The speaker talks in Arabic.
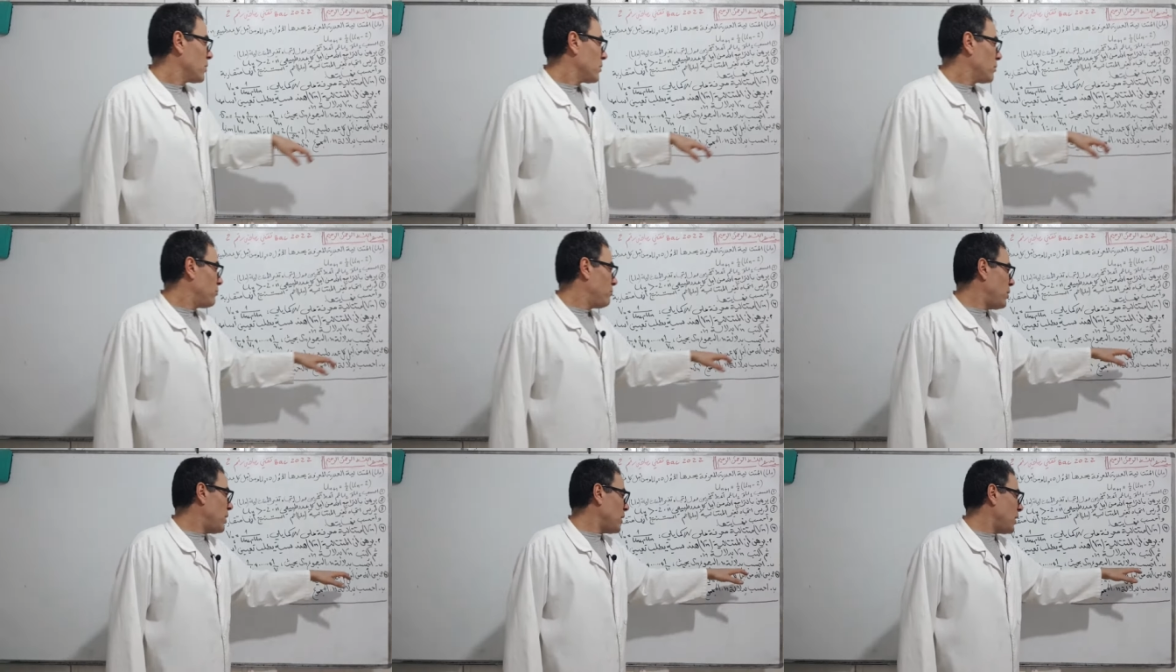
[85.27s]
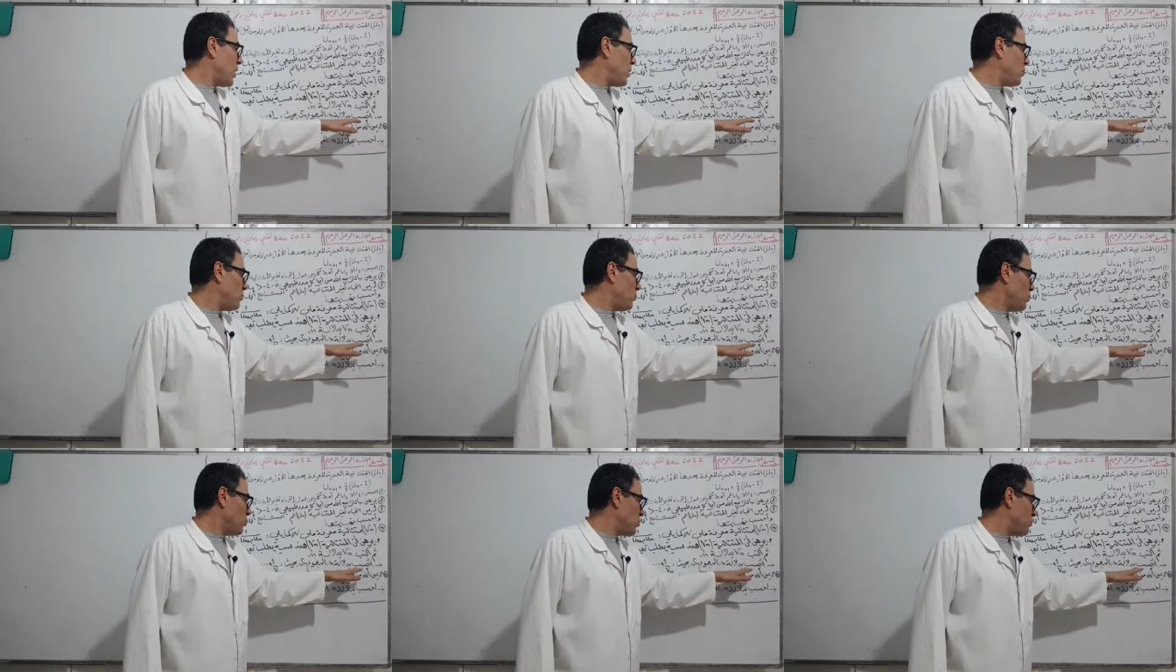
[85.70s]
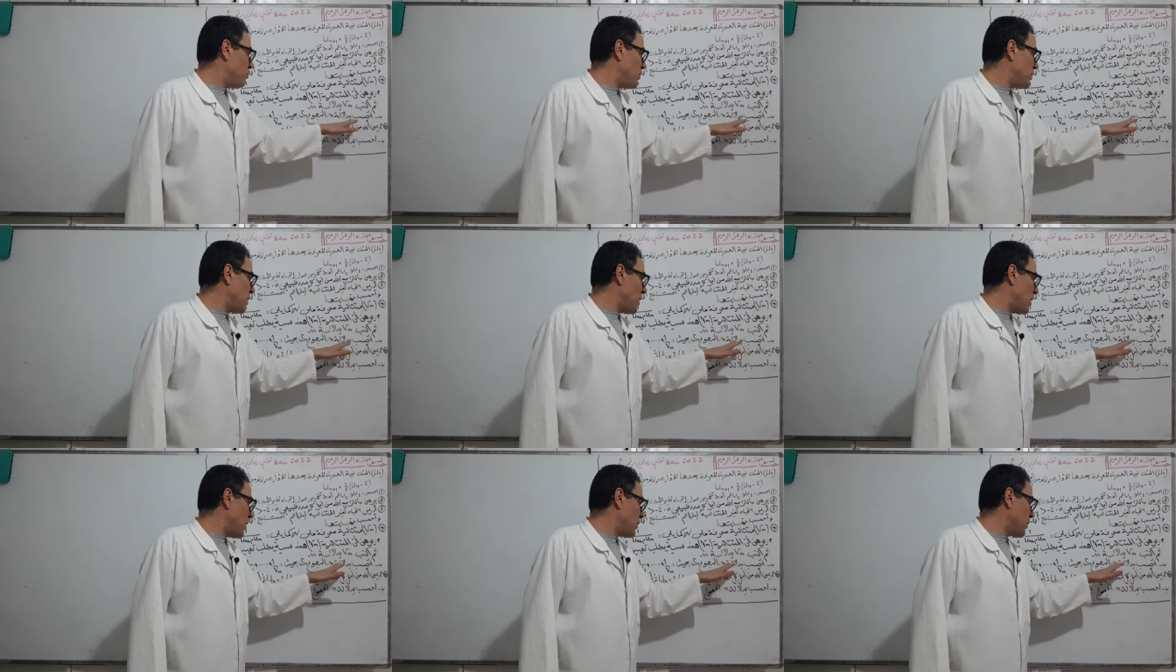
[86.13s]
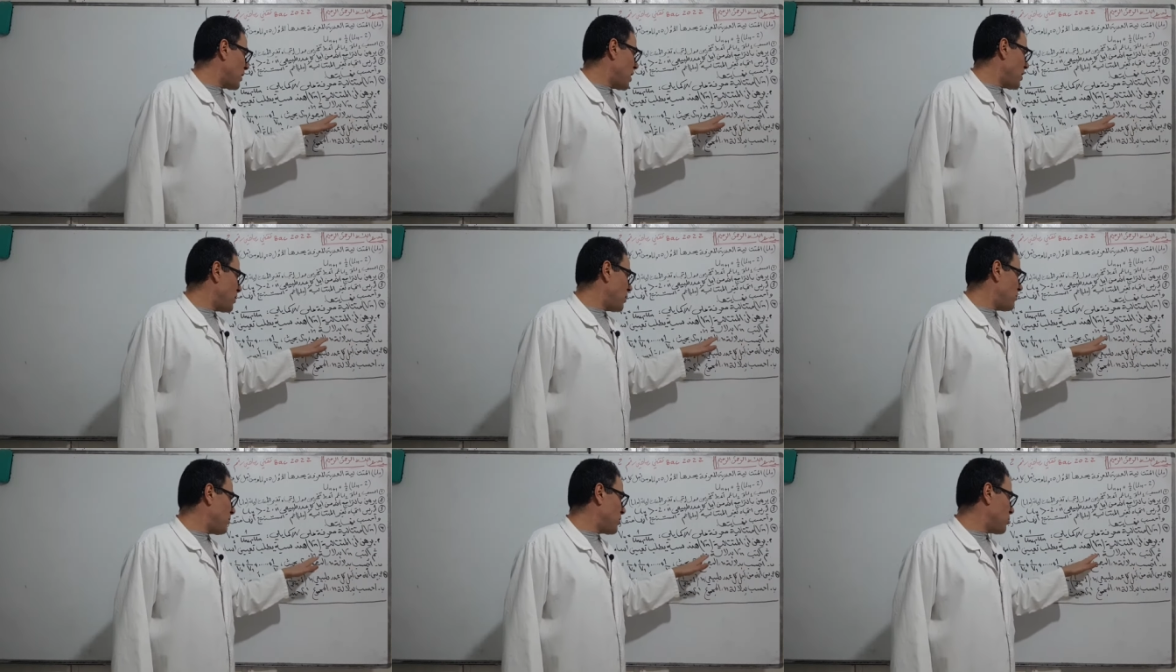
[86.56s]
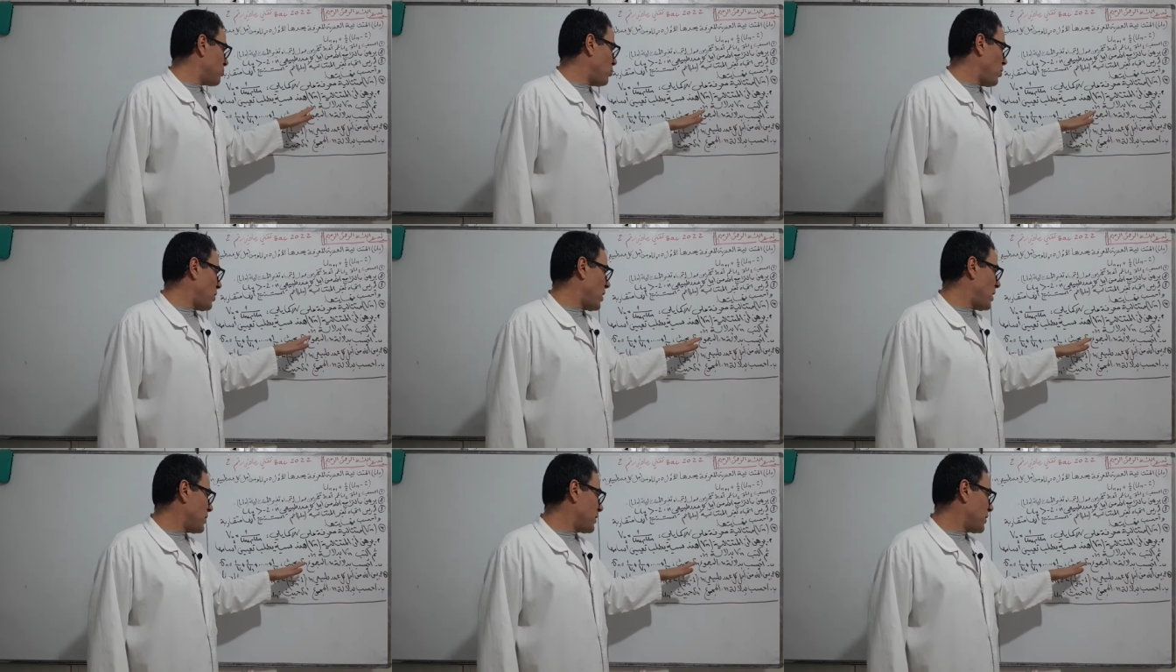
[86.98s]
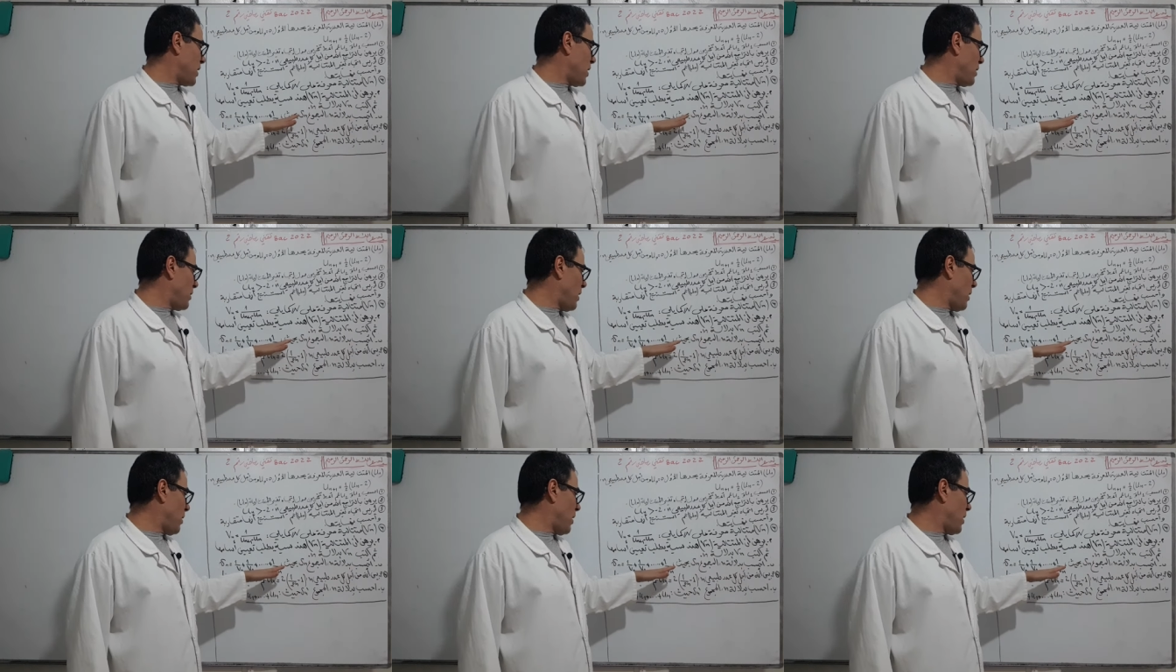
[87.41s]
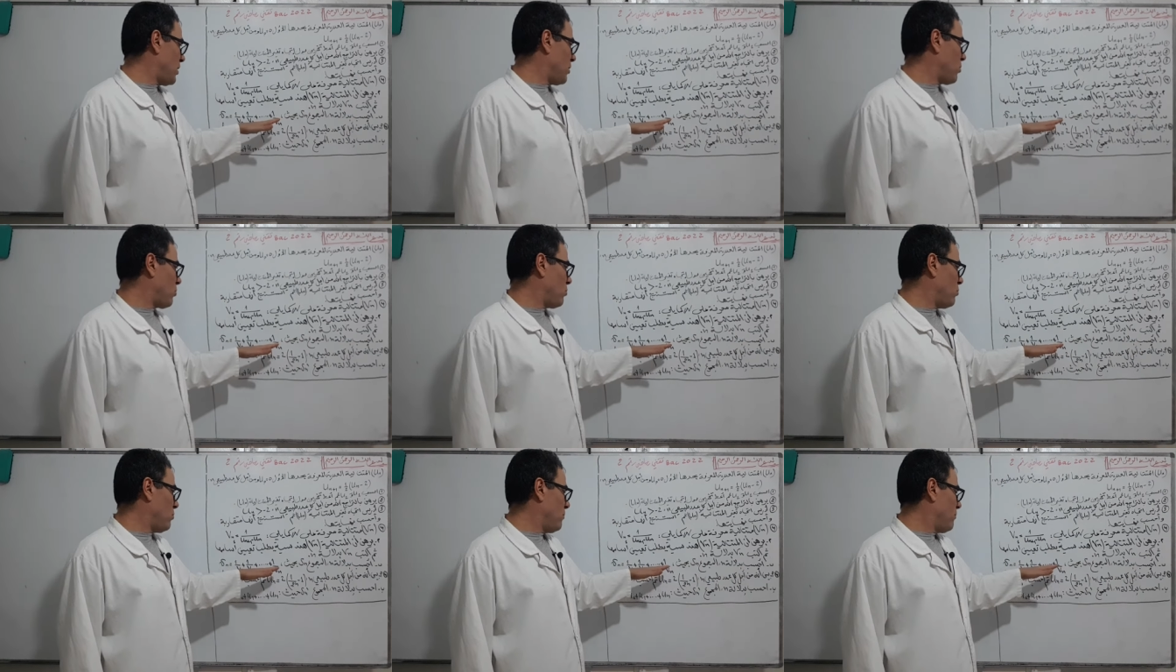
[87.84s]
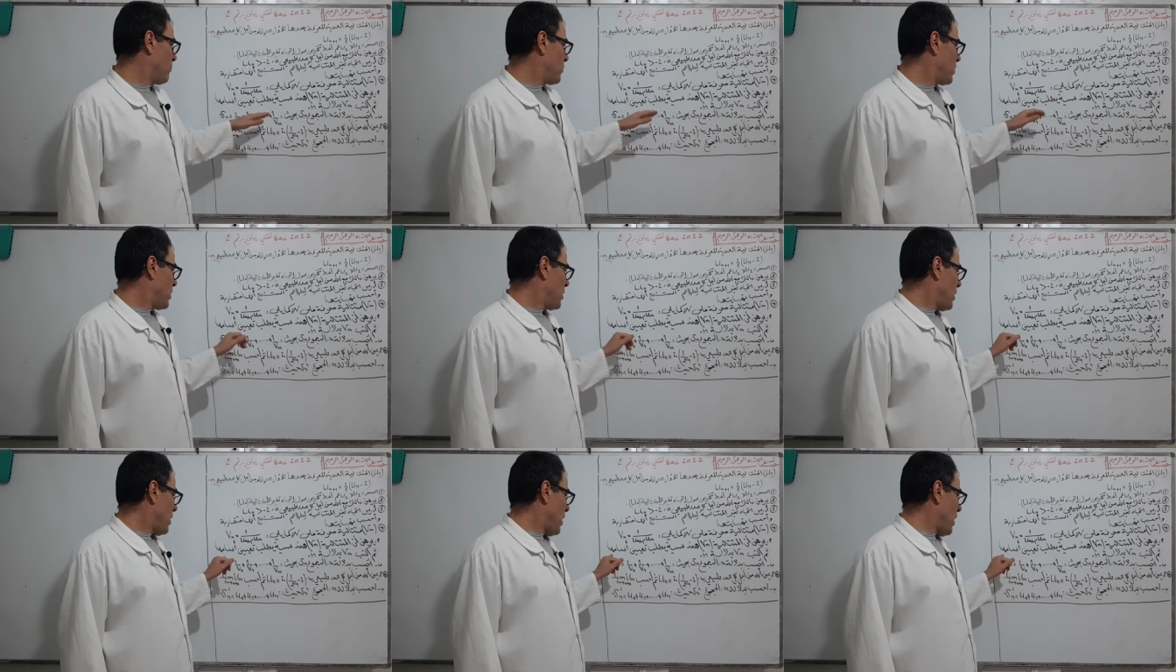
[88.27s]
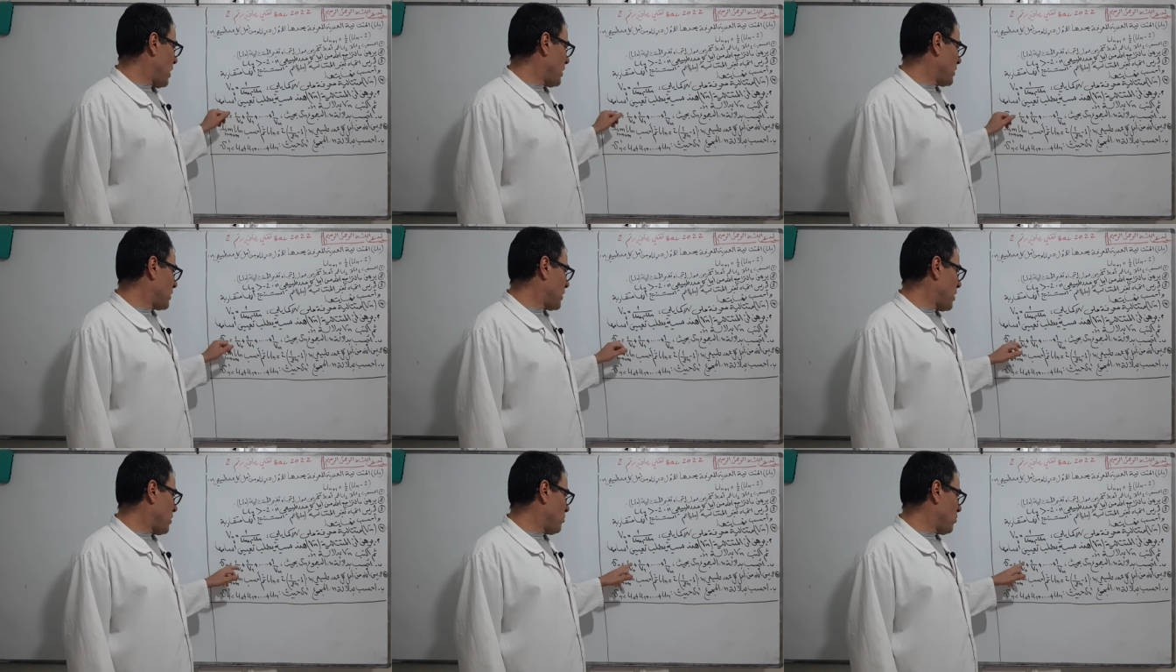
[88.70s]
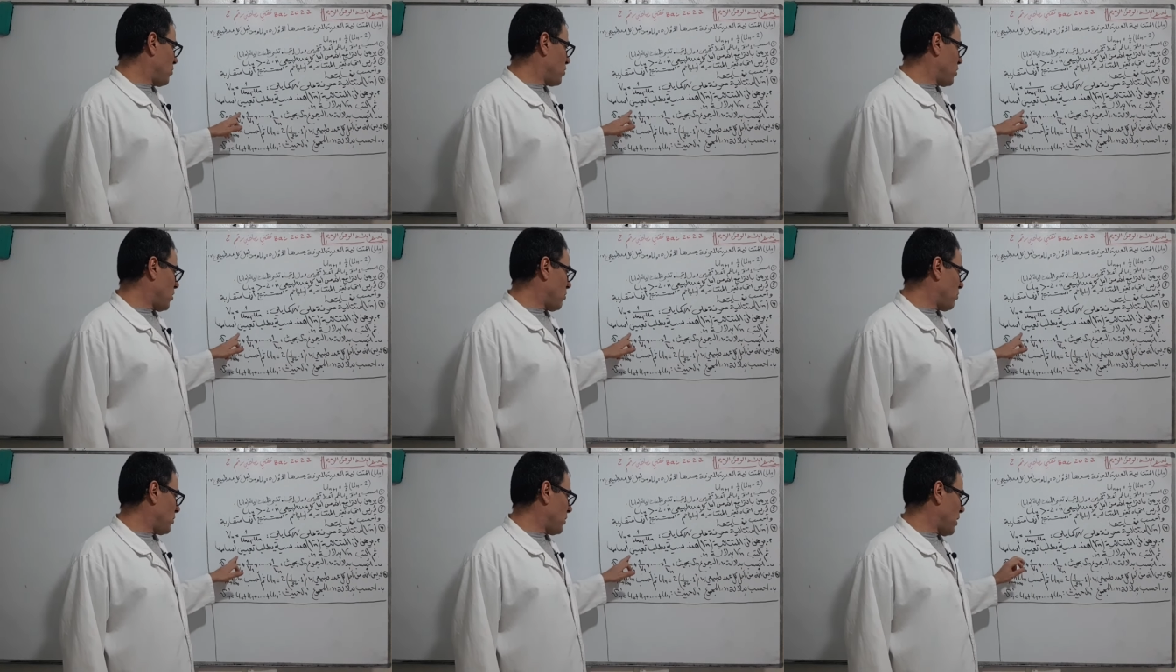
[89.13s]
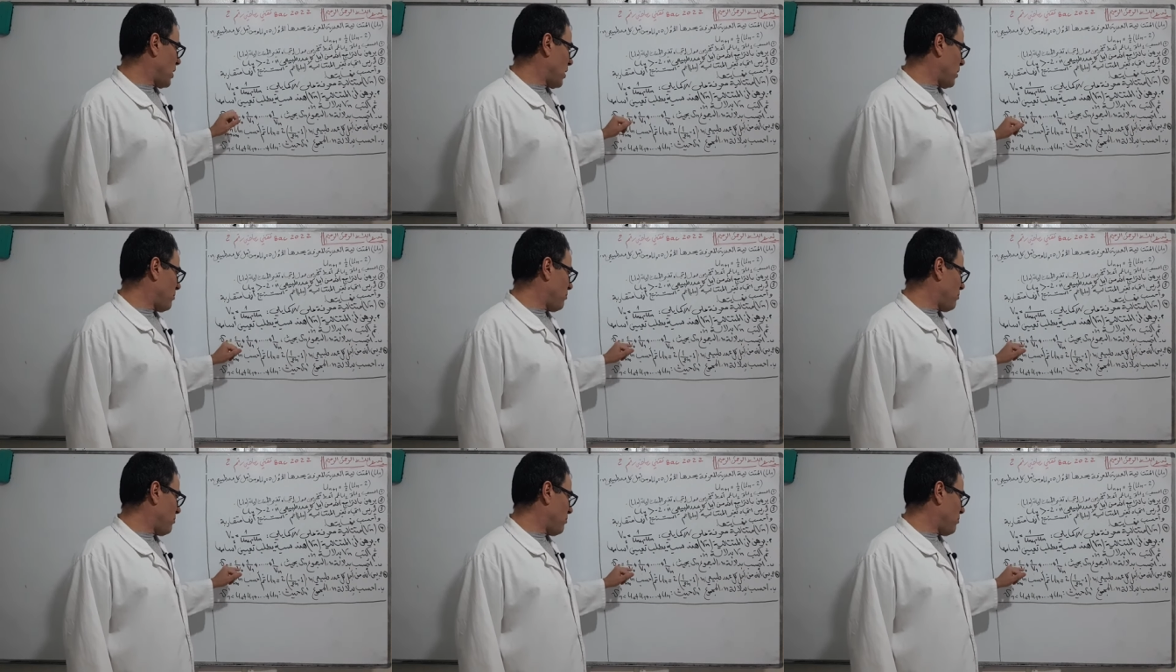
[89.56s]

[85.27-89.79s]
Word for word: بقى الأحسب بدالة أن المجموع أس أن حيث أس أن لنا